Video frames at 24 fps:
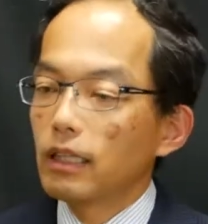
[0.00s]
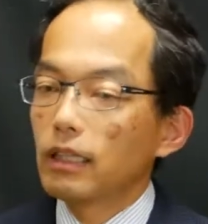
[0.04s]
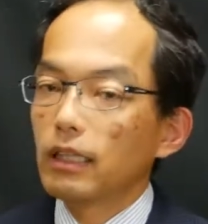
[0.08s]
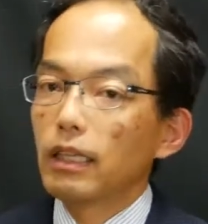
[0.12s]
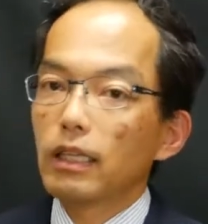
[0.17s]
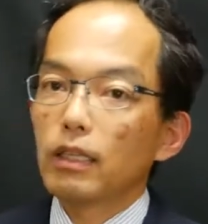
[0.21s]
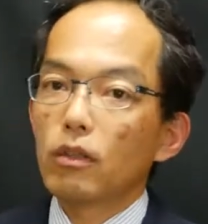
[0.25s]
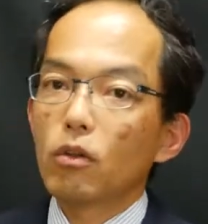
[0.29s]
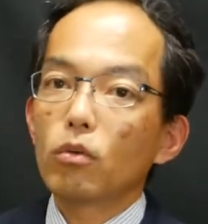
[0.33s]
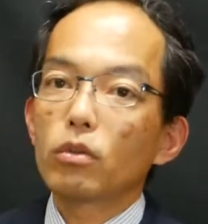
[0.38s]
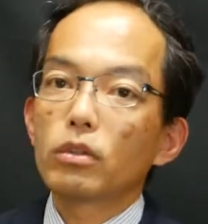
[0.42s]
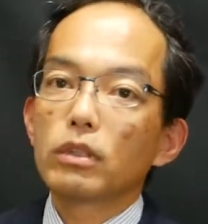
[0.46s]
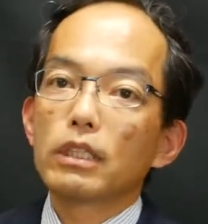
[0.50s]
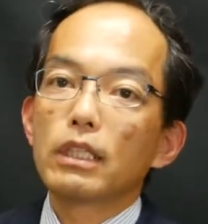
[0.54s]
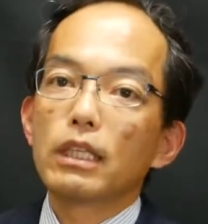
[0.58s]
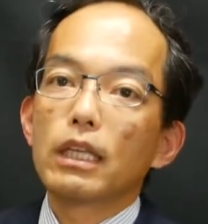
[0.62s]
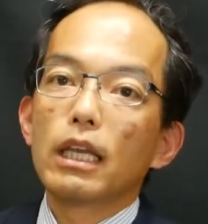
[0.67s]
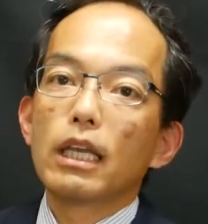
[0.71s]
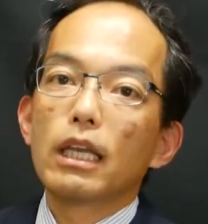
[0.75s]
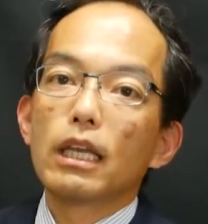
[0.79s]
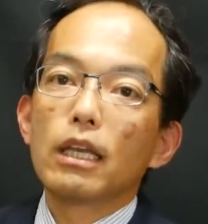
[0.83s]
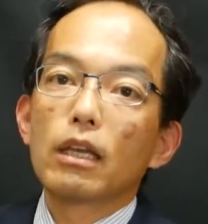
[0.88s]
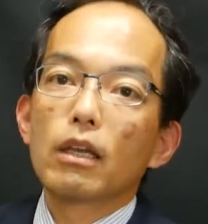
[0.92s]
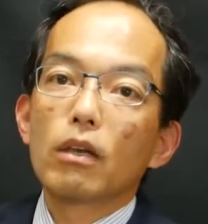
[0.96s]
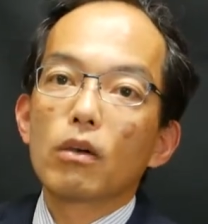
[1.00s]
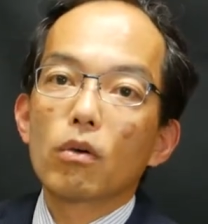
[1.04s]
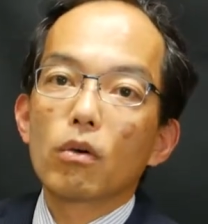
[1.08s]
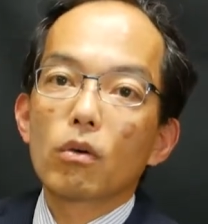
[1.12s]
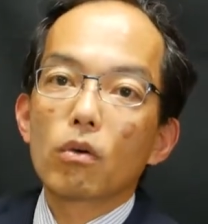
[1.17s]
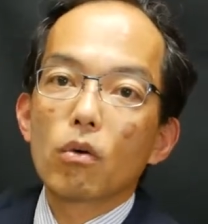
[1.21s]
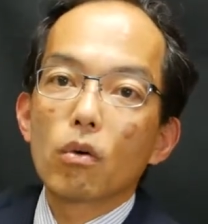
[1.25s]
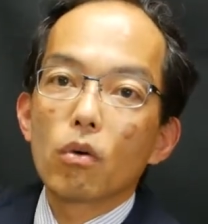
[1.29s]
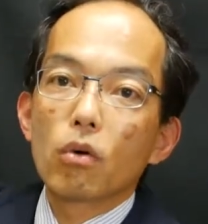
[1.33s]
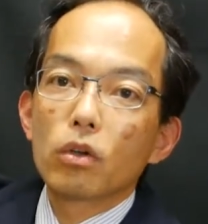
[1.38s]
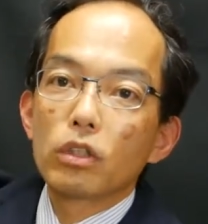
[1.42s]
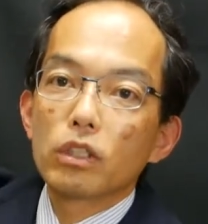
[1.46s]
で特に、
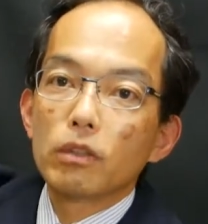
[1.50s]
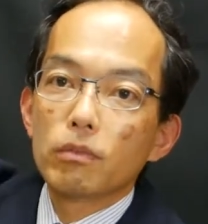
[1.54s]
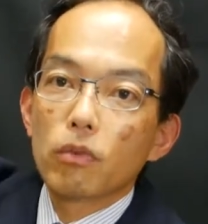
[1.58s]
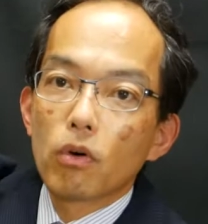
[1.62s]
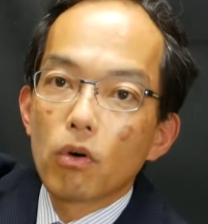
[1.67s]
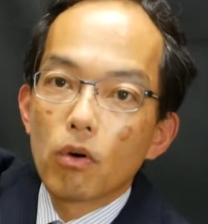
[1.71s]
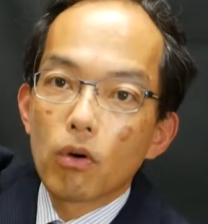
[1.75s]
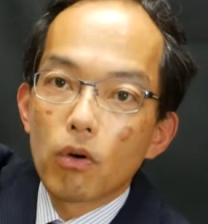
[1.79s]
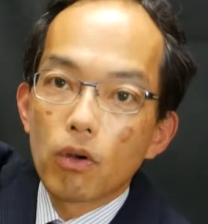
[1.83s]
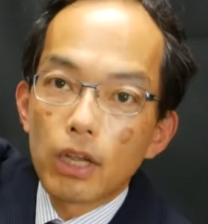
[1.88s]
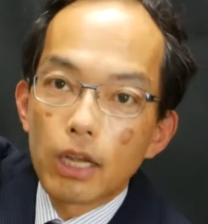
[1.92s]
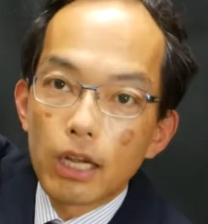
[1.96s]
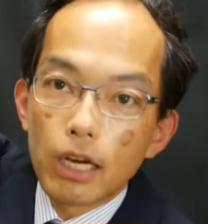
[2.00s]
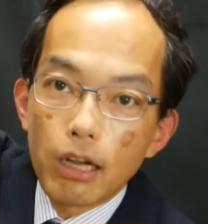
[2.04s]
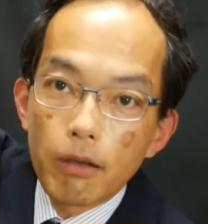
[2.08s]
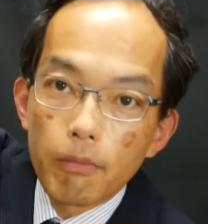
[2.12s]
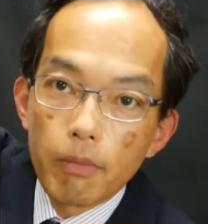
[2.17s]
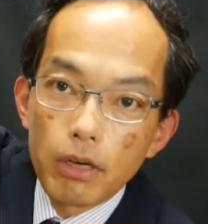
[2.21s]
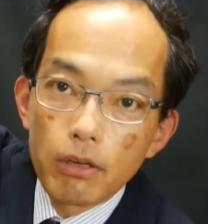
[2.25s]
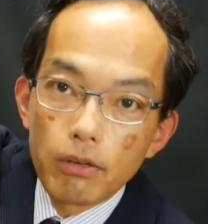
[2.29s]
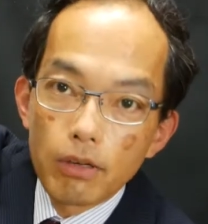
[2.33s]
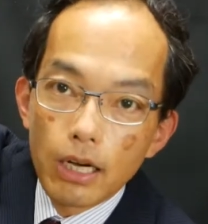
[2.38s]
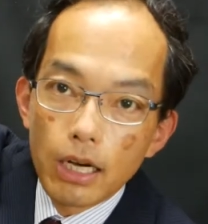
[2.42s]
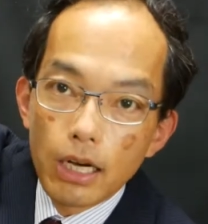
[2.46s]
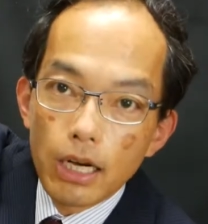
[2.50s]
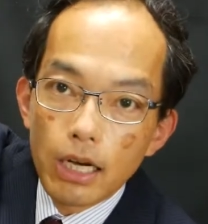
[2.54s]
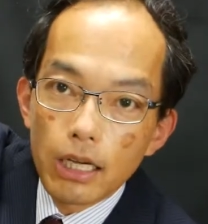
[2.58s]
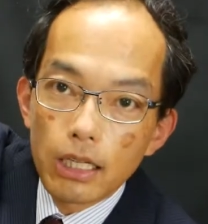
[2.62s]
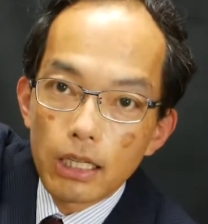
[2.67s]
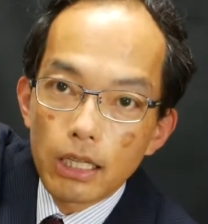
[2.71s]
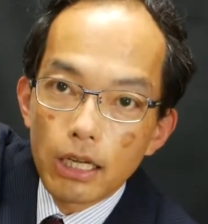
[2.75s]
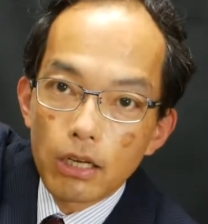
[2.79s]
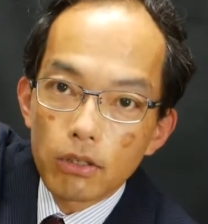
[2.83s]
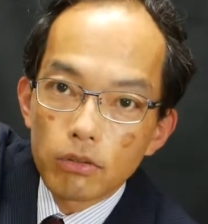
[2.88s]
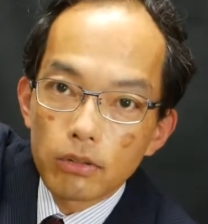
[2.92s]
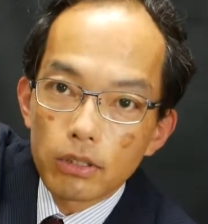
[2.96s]
えー、ここにもラベルが書い
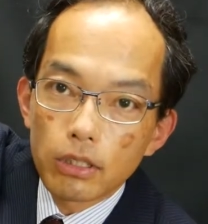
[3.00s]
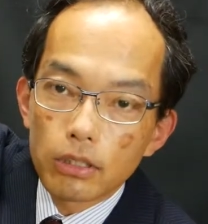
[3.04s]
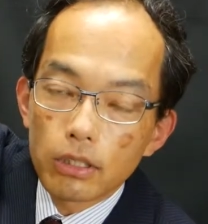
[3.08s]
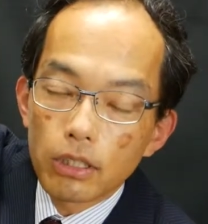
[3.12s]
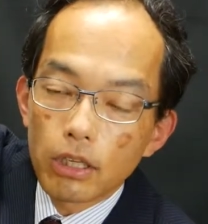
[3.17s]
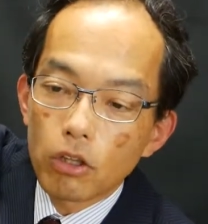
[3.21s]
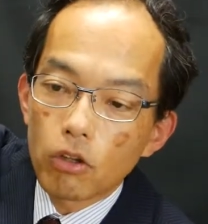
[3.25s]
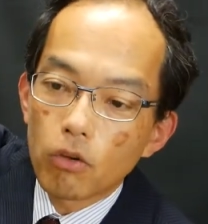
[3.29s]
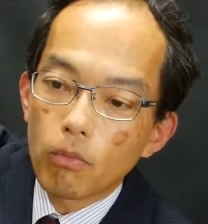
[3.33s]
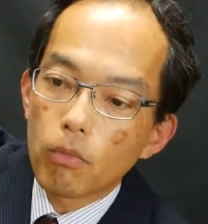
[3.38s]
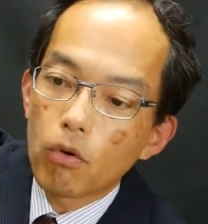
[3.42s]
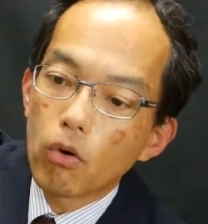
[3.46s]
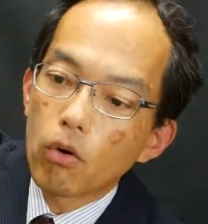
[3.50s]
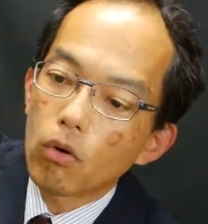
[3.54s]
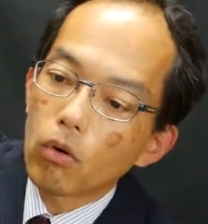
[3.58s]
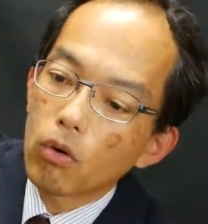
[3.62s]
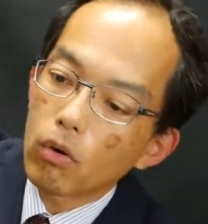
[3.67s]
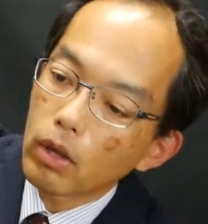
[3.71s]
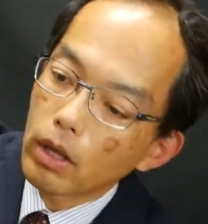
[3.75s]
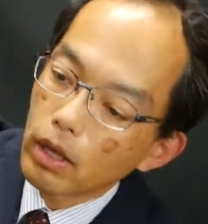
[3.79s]
てあるんですけども、